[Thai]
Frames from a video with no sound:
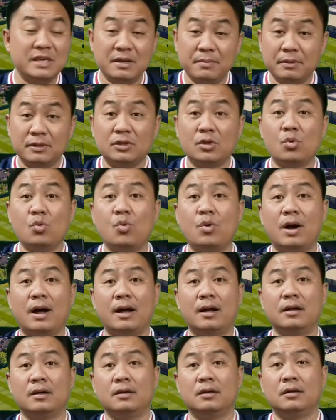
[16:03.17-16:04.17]
ยิงประตู
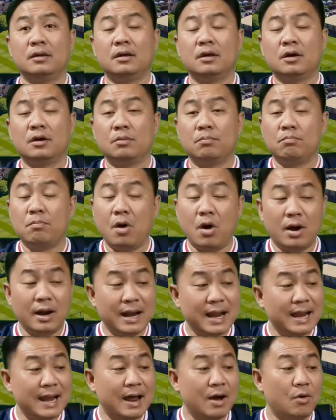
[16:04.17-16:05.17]
บอกอะ
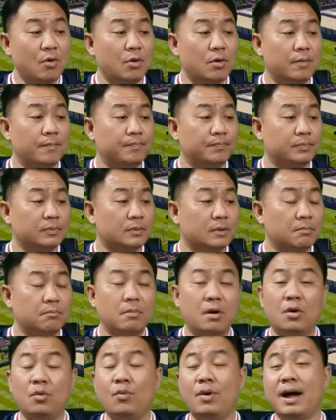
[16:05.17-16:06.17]
ไรเราบ
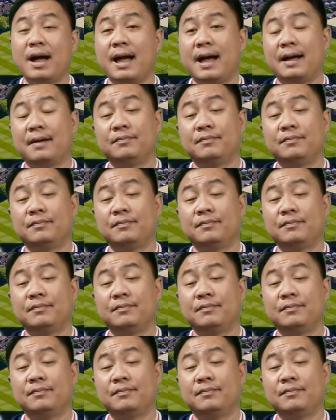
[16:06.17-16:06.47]
อกว่า